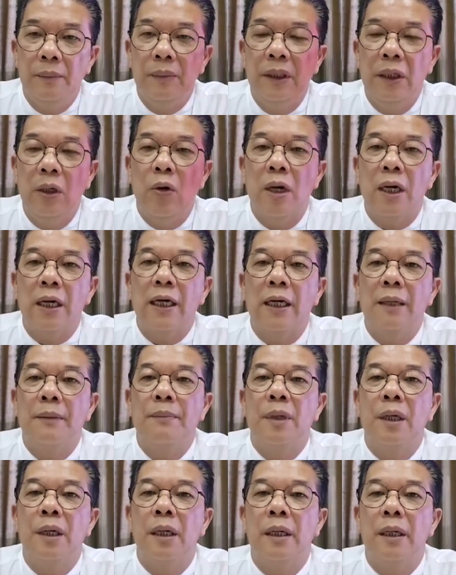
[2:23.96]
Beliau akan
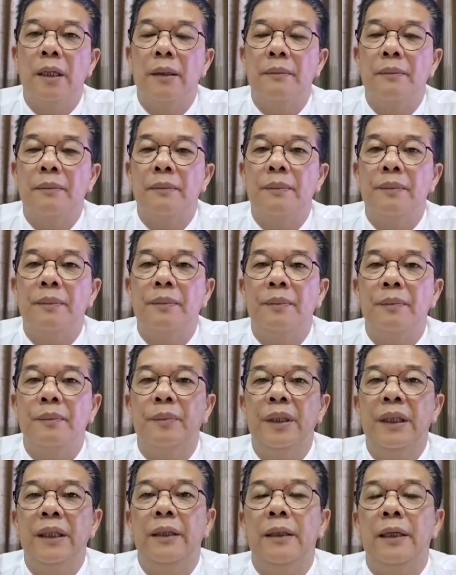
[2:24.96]

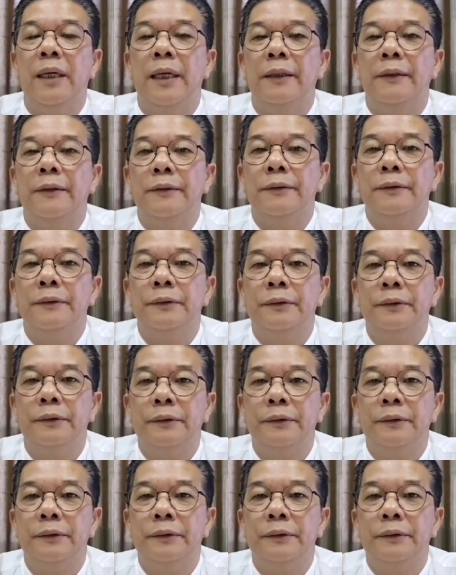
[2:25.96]
memberikan